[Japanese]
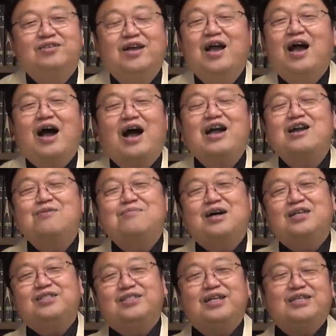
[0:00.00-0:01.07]
で、早
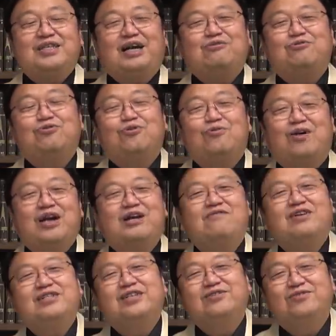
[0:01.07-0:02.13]
回しで客を笑
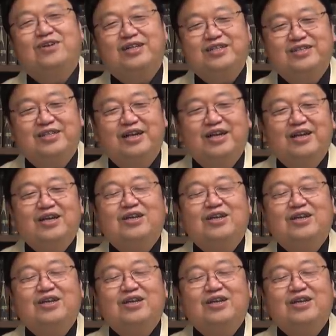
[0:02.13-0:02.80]
わせるとかですね。